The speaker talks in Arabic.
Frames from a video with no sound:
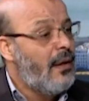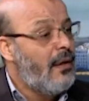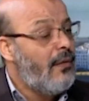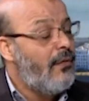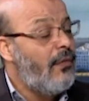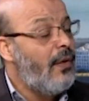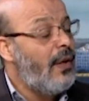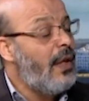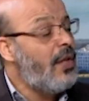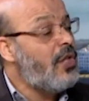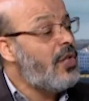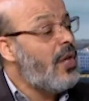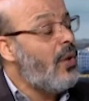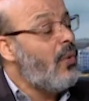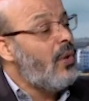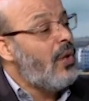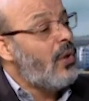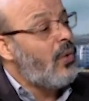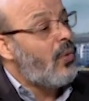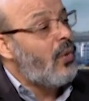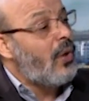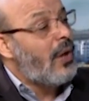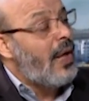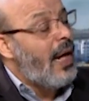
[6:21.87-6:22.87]
فلجأوا الى
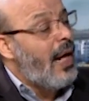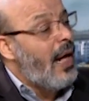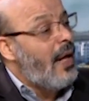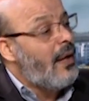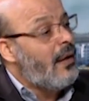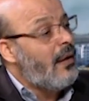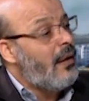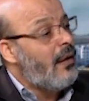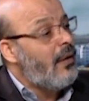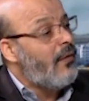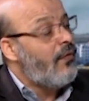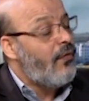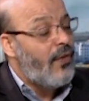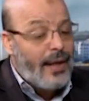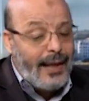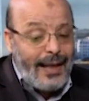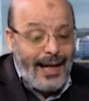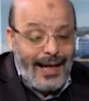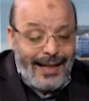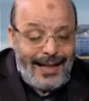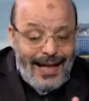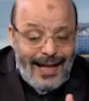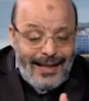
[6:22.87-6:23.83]
القران فكان